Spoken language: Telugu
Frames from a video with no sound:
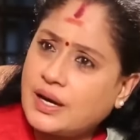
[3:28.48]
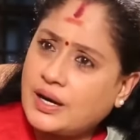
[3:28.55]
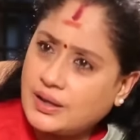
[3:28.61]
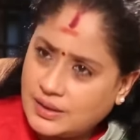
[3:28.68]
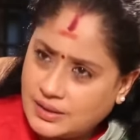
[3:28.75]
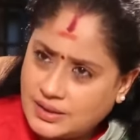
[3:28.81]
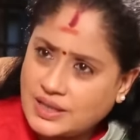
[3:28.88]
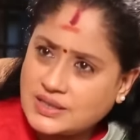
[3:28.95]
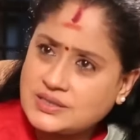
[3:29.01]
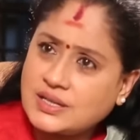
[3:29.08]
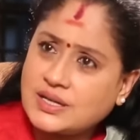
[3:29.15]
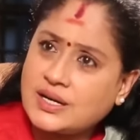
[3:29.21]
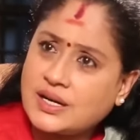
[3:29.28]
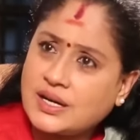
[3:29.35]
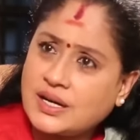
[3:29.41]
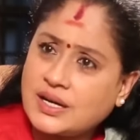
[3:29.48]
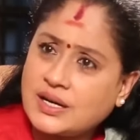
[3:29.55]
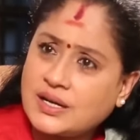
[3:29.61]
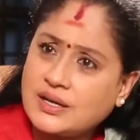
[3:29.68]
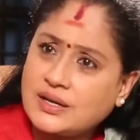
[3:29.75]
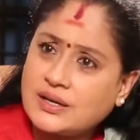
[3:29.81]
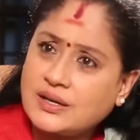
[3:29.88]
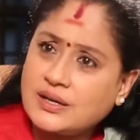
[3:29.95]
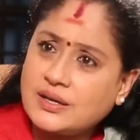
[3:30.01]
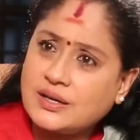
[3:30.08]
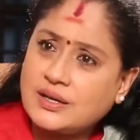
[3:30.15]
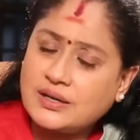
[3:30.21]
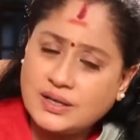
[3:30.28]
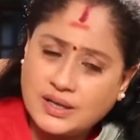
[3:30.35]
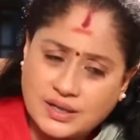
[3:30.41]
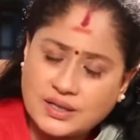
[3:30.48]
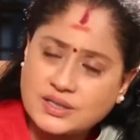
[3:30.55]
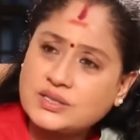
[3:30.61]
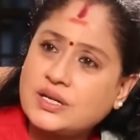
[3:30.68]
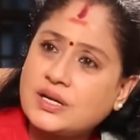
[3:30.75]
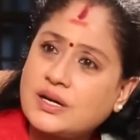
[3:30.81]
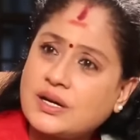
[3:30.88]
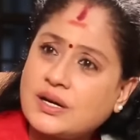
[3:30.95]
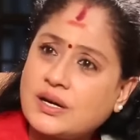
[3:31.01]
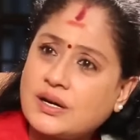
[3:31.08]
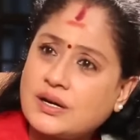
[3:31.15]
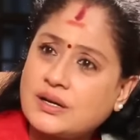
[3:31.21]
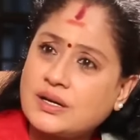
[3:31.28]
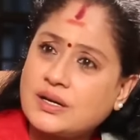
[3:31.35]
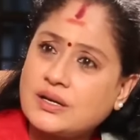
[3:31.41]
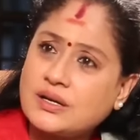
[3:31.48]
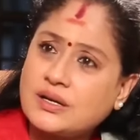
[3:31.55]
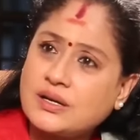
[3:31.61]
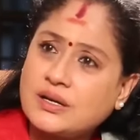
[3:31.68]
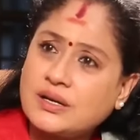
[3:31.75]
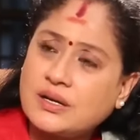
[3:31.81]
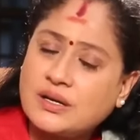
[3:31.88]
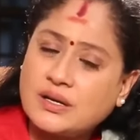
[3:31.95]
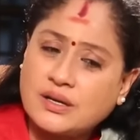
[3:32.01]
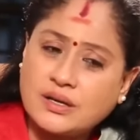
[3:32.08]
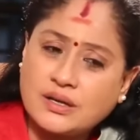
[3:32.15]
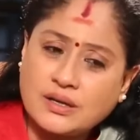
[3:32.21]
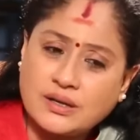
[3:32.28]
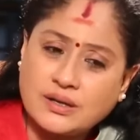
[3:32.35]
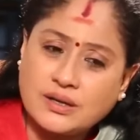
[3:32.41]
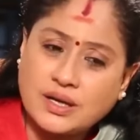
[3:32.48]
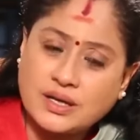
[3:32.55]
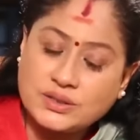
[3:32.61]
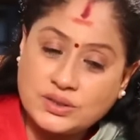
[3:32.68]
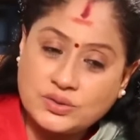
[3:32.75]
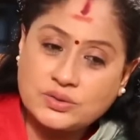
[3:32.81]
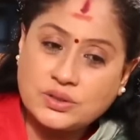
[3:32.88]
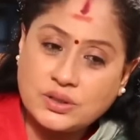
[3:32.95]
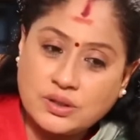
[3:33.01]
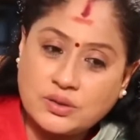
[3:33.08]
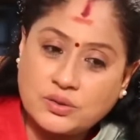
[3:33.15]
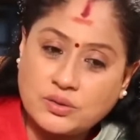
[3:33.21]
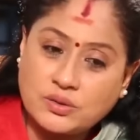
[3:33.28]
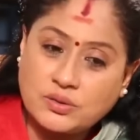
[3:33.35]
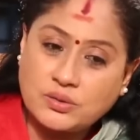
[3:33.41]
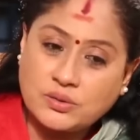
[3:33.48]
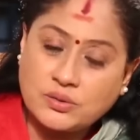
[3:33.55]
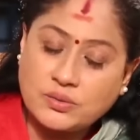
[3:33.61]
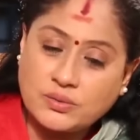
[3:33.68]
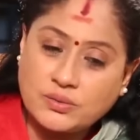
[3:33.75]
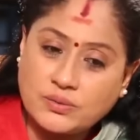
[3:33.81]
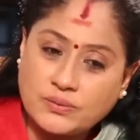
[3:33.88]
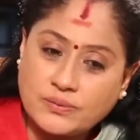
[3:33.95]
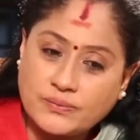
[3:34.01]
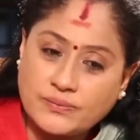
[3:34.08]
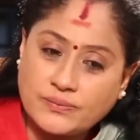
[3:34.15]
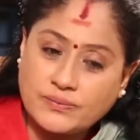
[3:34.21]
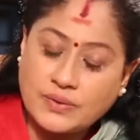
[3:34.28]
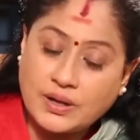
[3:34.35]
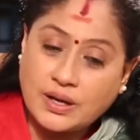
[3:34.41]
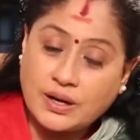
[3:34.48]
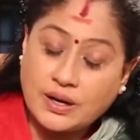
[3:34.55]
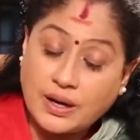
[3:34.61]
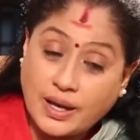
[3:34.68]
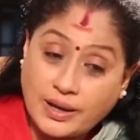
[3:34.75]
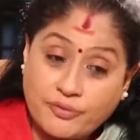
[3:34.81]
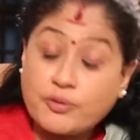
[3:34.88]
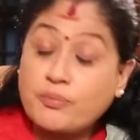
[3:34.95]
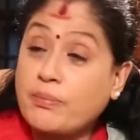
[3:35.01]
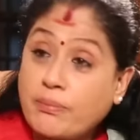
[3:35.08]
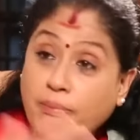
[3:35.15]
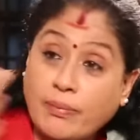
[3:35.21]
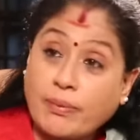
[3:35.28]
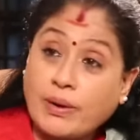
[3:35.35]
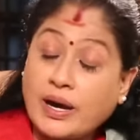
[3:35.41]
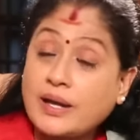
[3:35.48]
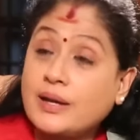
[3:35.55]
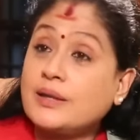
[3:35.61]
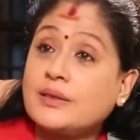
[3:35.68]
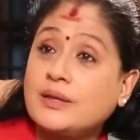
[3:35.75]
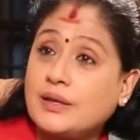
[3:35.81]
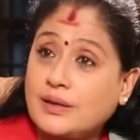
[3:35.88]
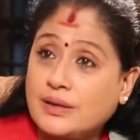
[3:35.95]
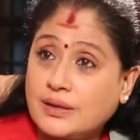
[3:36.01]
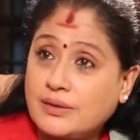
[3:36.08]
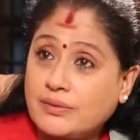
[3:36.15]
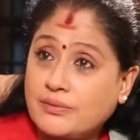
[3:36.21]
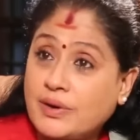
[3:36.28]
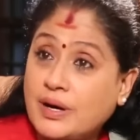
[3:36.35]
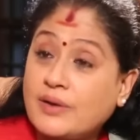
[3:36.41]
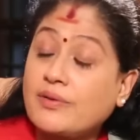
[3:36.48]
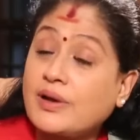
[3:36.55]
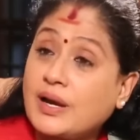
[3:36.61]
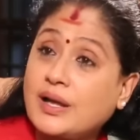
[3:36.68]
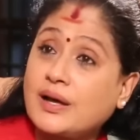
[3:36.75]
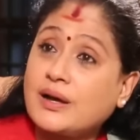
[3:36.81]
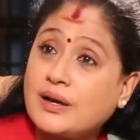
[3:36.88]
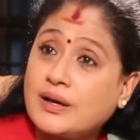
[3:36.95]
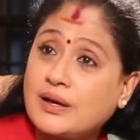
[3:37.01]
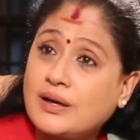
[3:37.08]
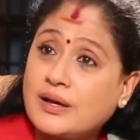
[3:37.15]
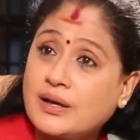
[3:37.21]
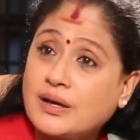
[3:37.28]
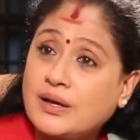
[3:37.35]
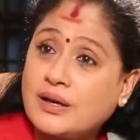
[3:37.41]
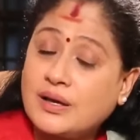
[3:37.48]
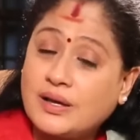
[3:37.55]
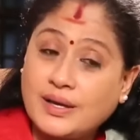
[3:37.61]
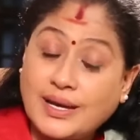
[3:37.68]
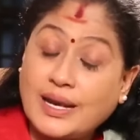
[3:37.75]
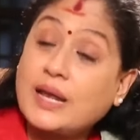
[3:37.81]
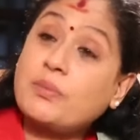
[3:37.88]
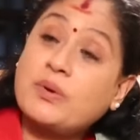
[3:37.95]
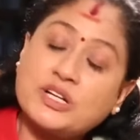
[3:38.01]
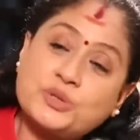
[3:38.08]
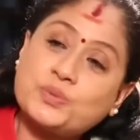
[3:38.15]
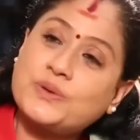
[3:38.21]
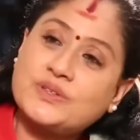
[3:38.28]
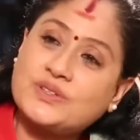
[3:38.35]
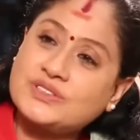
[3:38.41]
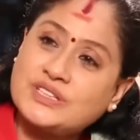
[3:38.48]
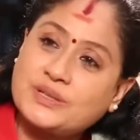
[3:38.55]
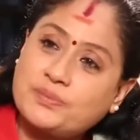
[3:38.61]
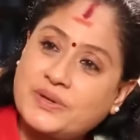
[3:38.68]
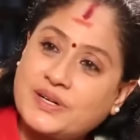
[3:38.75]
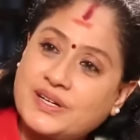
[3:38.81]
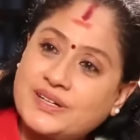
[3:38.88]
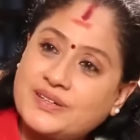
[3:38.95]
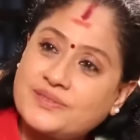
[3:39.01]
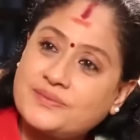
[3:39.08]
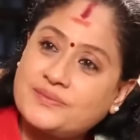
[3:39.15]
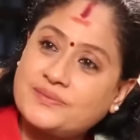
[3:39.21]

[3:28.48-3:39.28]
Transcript: అంకుల్ దాసర్ గారు కానీ టీ కృష్ణ గారు కానీ నా జీవితంలో నా లైఫ్ మారింది వాళ్ళ వల్ల ఎలా మర్చిపోతాం చెప్పండి